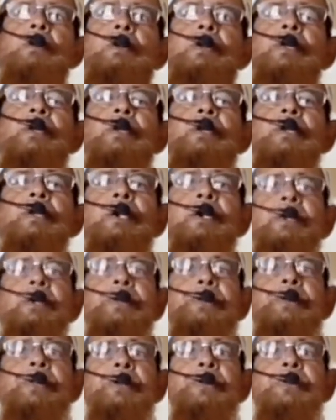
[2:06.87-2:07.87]
ইন্না
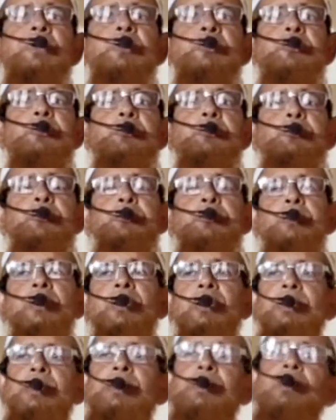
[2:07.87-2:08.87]
ইদ্দাতা শুহুরে
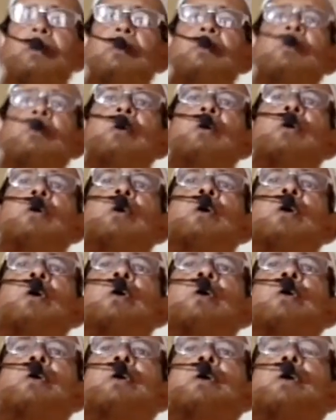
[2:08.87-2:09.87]
ইন্দাল্লাহ
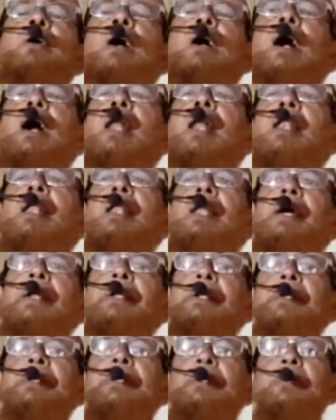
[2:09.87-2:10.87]
আল্লাহর
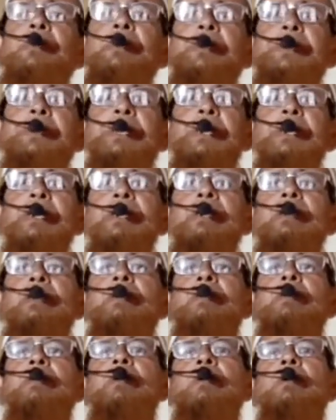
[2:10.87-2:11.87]
নিকট থেকেই
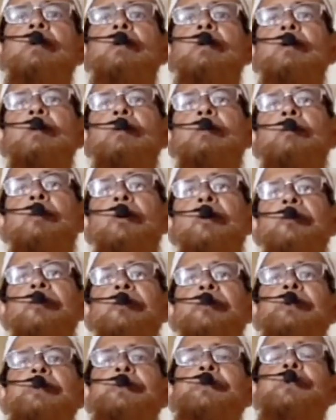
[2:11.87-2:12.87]

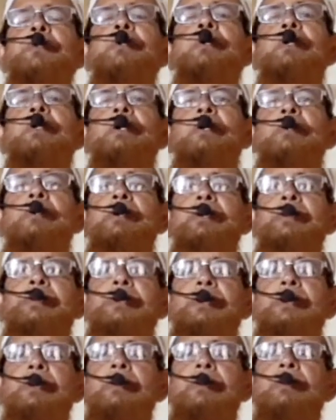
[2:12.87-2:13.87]
মনোনীত করা
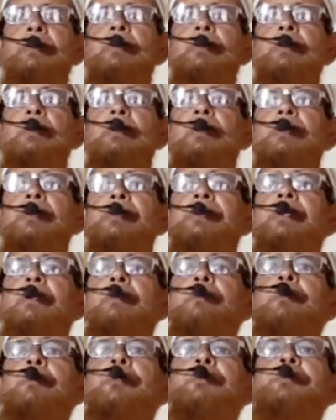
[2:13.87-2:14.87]
হয়েছে যে
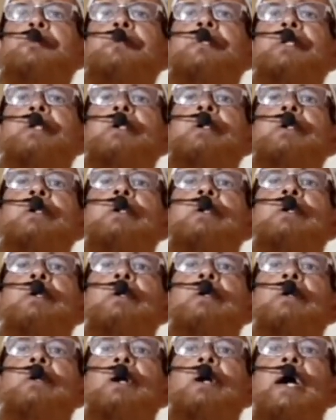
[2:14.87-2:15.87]
বছরে
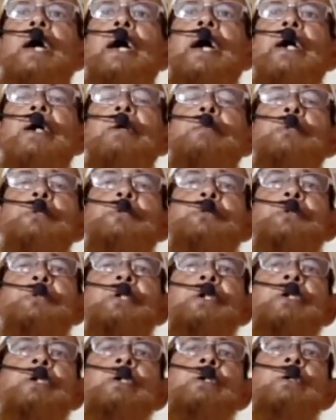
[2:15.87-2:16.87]
এক বছরে
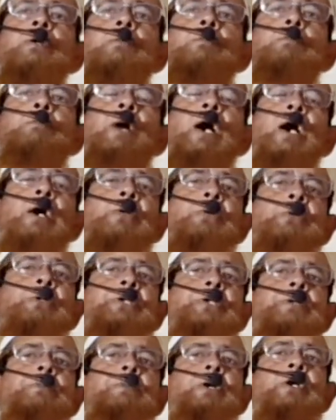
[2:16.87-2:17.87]

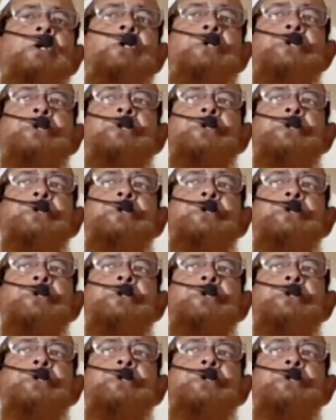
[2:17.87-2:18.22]
বারোটি মাস